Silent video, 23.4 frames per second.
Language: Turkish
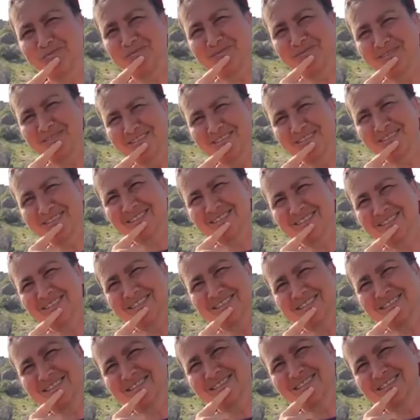Ne istiyorsunuz
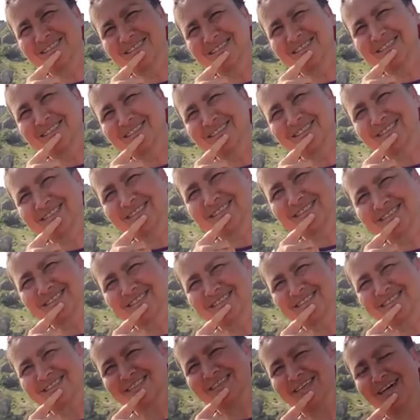siz? Dağ taş istiyorsunuz
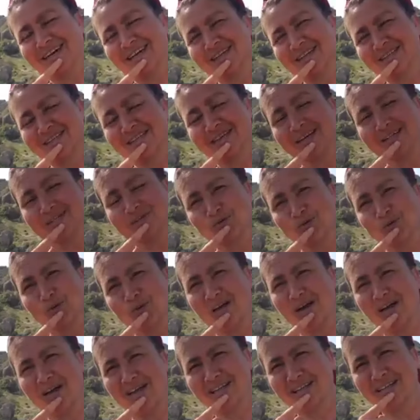değil mi? Dağ, taş,
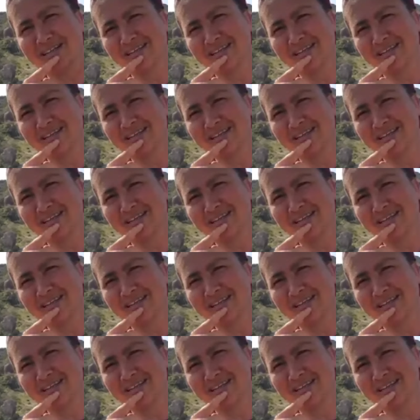doğa.